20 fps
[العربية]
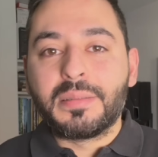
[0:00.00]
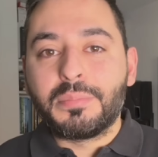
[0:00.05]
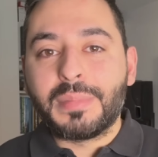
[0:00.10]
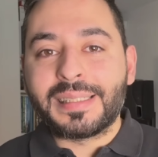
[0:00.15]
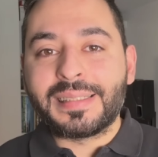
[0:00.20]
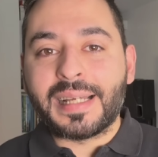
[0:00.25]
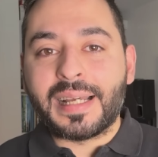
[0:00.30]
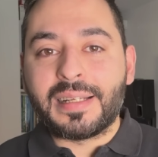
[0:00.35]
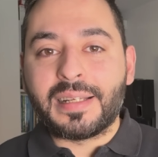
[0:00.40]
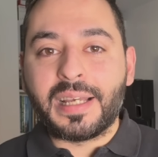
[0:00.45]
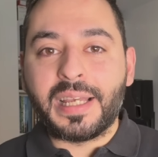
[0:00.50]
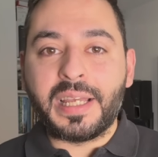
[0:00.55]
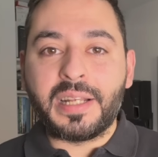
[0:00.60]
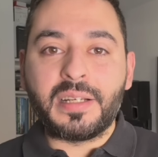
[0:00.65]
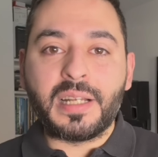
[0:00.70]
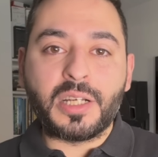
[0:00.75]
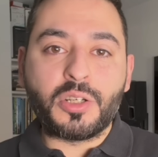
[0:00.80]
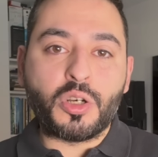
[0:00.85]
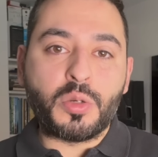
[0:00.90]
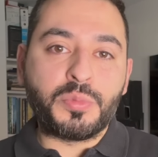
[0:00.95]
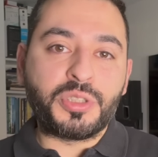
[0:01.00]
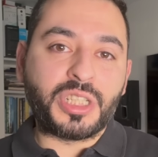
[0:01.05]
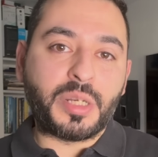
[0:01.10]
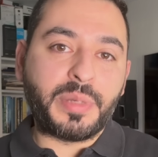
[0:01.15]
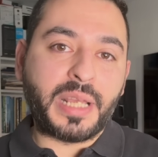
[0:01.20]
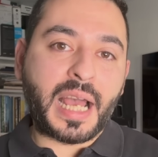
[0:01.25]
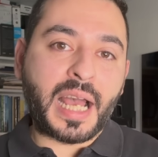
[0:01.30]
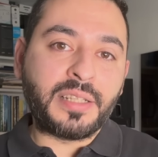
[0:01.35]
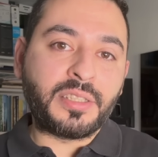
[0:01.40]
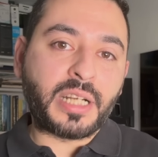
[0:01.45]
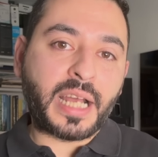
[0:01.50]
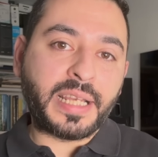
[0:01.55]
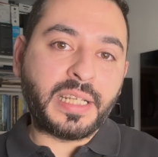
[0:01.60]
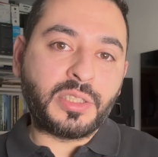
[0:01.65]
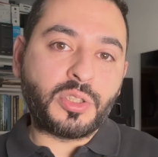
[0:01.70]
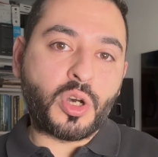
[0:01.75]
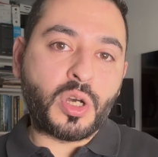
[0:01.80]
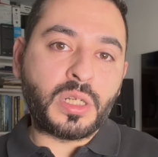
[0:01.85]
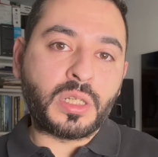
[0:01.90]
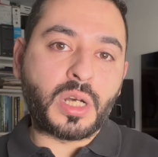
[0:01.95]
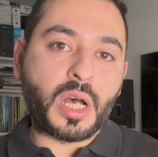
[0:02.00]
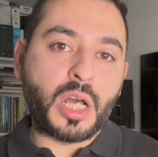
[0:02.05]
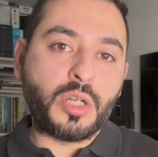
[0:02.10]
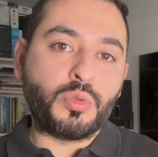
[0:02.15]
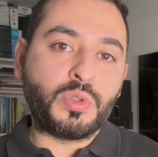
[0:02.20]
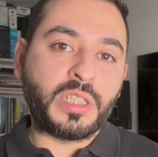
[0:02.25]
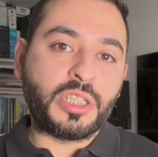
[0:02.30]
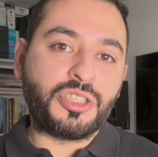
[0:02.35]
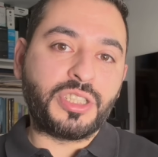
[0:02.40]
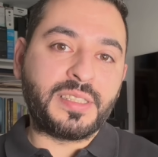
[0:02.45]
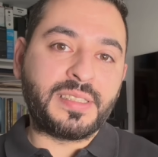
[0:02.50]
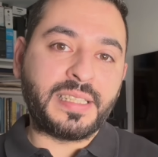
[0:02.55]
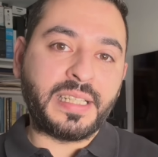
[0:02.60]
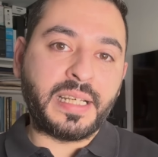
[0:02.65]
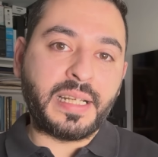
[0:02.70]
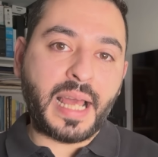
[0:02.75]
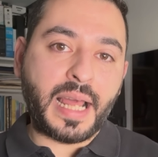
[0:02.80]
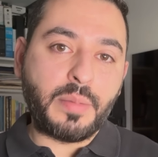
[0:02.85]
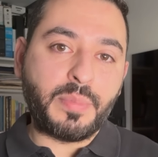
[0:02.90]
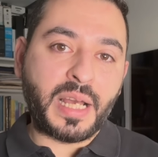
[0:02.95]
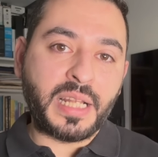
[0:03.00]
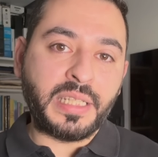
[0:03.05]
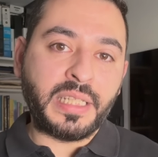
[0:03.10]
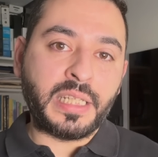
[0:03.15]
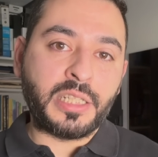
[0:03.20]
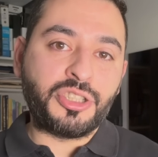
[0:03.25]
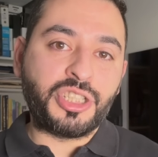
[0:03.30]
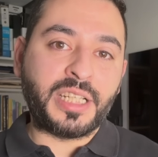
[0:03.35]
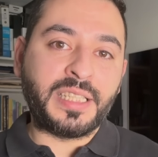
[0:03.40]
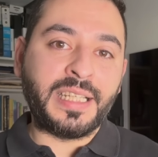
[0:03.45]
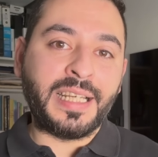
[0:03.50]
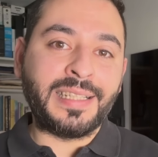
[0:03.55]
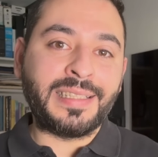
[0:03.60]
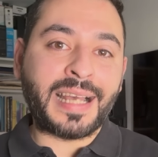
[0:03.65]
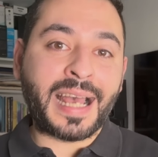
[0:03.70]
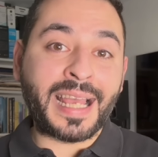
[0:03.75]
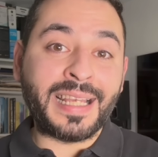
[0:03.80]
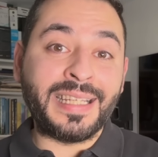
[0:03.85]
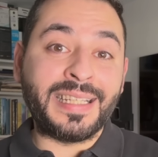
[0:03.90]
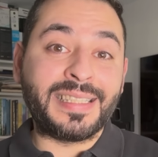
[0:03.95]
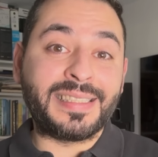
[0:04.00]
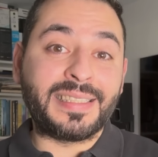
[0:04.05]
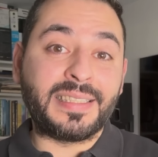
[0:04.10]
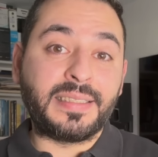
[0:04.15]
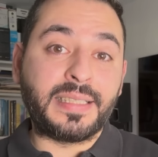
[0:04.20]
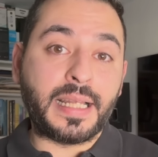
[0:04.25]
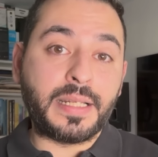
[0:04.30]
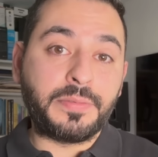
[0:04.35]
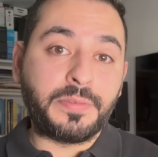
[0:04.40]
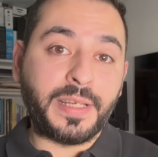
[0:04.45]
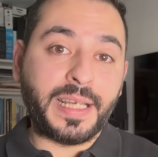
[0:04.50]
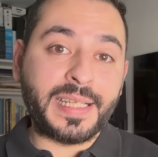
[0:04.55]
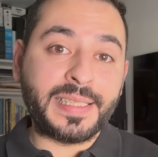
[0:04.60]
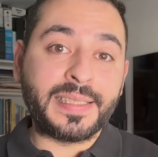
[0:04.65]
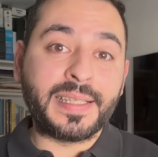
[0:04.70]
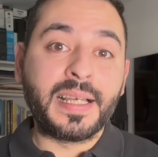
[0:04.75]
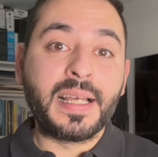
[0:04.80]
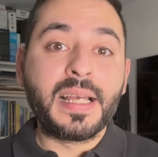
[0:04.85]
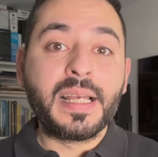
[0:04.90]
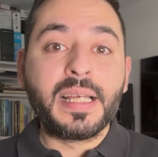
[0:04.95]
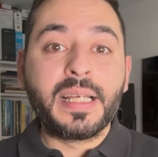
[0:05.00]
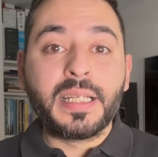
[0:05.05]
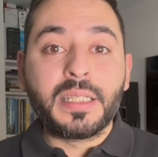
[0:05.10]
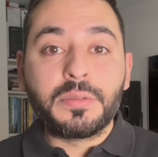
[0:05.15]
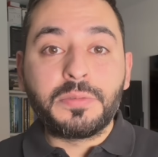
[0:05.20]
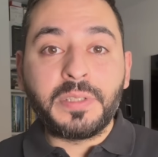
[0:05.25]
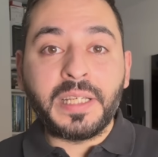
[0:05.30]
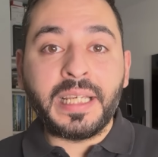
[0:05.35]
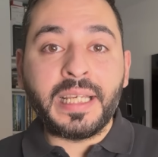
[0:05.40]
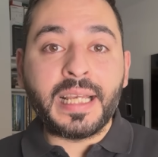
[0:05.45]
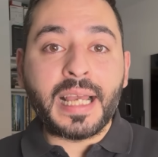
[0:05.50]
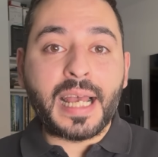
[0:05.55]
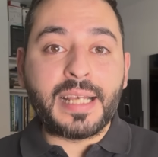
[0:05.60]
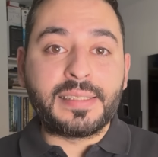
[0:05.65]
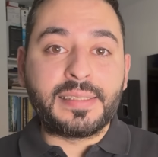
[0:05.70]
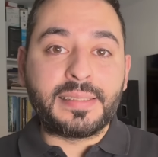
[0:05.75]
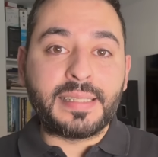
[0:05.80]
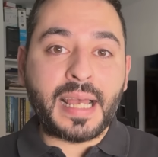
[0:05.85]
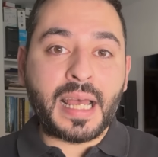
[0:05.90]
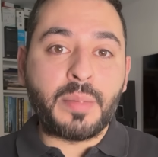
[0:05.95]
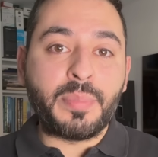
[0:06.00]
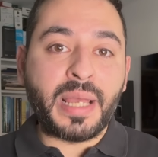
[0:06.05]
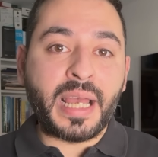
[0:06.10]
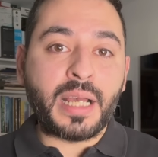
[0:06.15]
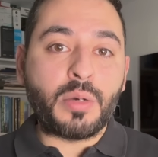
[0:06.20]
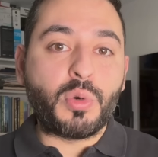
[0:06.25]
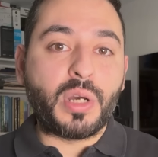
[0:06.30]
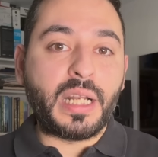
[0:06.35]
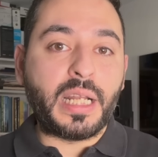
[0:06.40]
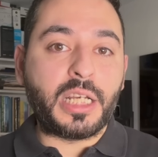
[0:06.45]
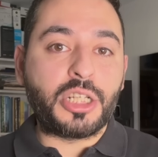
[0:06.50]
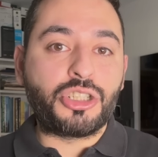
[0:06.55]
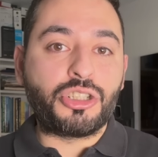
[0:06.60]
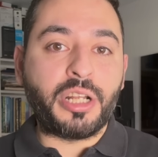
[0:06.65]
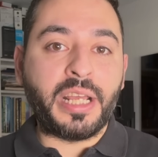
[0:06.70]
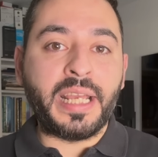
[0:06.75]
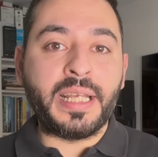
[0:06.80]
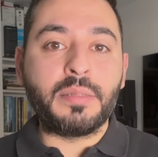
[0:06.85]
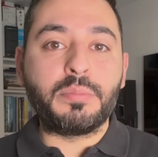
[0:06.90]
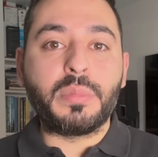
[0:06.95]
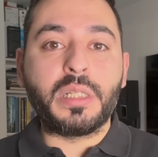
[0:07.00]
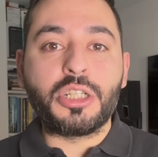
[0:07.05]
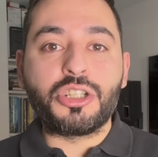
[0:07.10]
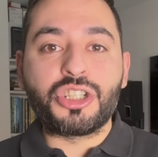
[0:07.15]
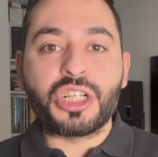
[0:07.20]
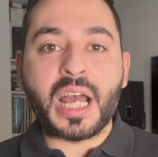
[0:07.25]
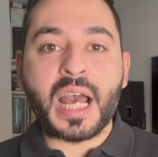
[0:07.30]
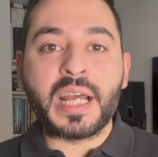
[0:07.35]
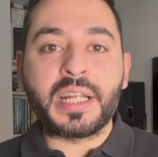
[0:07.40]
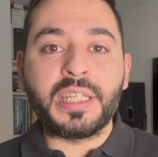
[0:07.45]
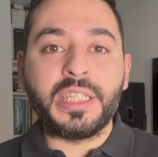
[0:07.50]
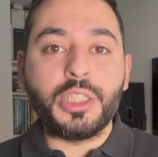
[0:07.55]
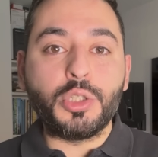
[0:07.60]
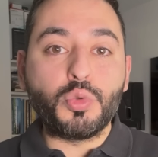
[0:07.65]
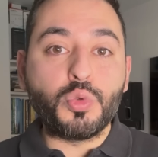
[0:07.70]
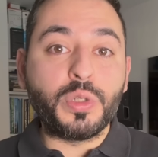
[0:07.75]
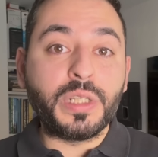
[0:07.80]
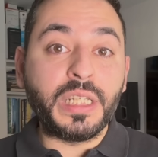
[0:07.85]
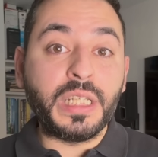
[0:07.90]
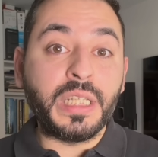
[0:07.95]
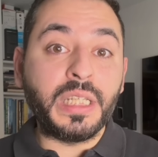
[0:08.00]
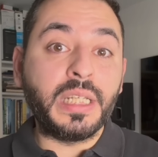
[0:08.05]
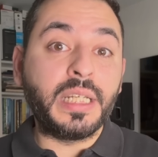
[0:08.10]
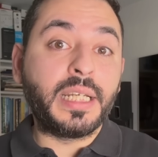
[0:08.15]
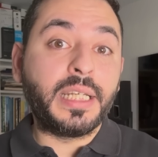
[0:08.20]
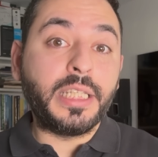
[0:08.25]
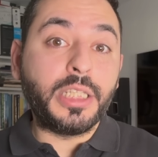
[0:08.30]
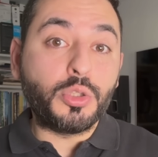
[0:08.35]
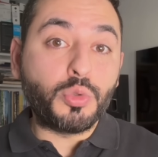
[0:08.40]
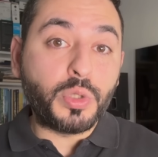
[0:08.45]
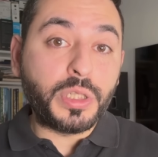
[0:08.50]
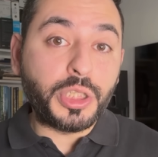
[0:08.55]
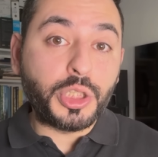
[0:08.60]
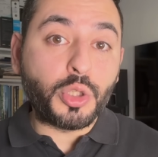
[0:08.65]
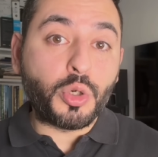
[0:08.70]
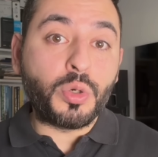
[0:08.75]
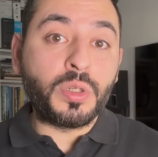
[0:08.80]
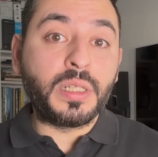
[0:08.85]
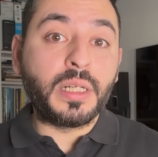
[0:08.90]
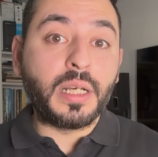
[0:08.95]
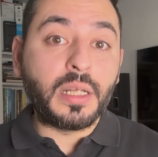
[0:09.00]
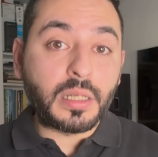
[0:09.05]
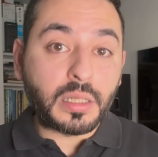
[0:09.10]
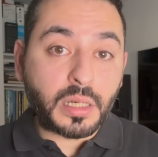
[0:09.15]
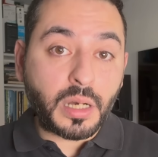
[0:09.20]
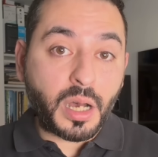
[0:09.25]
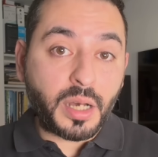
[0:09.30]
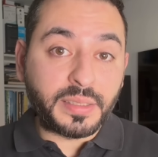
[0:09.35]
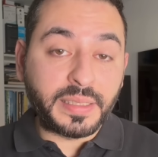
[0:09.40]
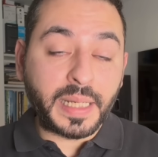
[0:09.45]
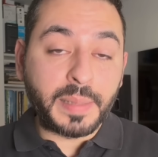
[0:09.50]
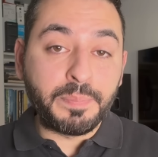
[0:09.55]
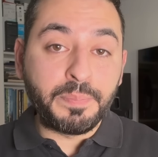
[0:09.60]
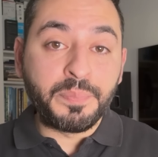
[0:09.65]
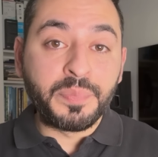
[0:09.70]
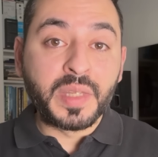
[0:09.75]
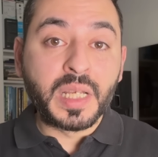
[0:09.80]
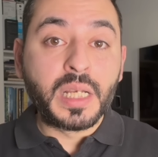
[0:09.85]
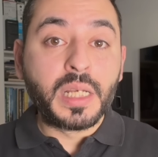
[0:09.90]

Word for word: مساء الخير لكم جميعا رح يدخل قانون الجنسية الألمانية الجديد حيز التنفيذ في السابع والعشرين من شهر يوني يونيو القادم